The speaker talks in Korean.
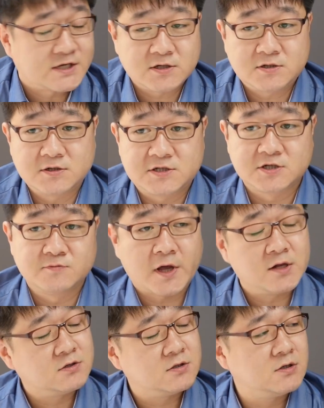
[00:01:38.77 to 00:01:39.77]
사실 지금
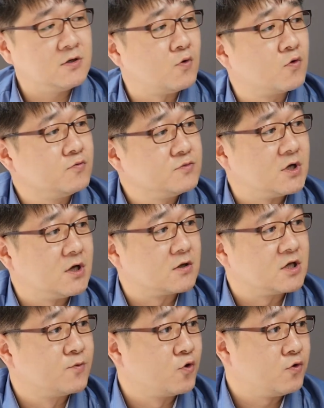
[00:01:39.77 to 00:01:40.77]
LTE 요금제에
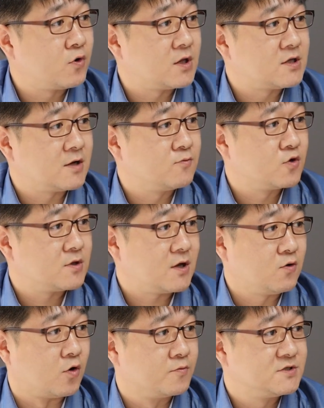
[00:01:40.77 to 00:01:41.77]
기본료라는 항목이
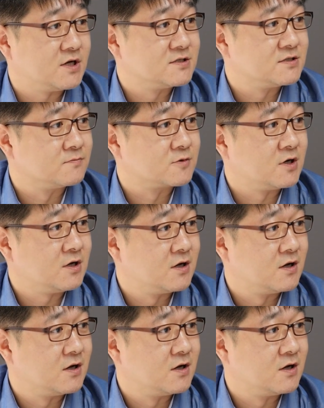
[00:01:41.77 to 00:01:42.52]
따로 없지 않습니까?